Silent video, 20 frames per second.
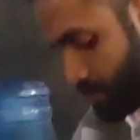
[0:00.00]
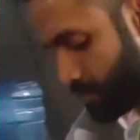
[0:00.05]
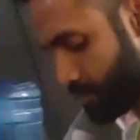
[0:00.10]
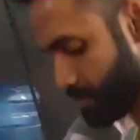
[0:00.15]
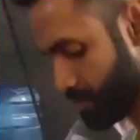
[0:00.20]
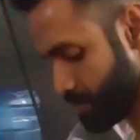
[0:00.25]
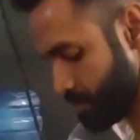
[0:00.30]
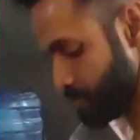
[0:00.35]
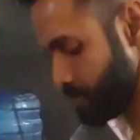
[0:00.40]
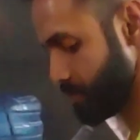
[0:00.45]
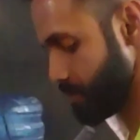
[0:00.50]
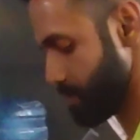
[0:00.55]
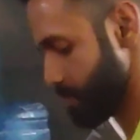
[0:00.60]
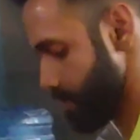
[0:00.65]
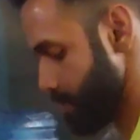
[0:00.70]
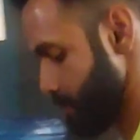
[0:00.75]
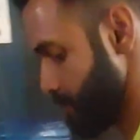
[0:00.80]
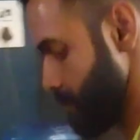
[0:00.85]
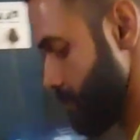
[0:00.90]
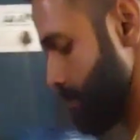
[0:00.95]
आर्म को
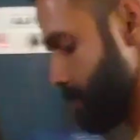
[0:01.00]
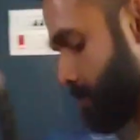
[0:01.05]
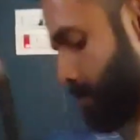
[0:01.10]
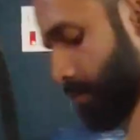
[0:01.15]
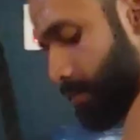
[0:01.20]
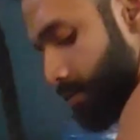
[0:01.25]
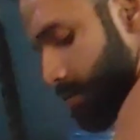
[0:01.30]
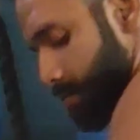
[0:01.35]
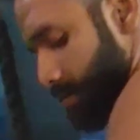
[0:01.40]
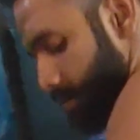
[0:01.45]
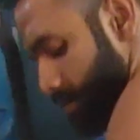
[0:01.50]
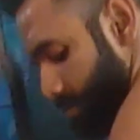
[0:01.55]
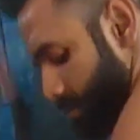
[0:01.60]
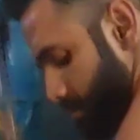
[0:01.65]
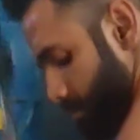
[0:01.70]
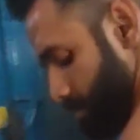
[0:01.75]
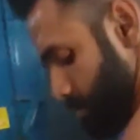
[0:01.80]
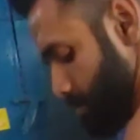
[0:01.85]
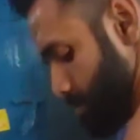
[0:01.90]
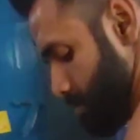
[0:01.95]
एक्सटेंस करें ट्राइसेप पे
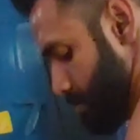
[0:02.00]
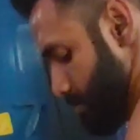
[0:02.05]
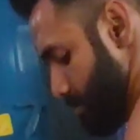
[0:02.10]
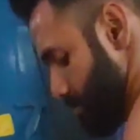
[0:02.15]
पूरा लोड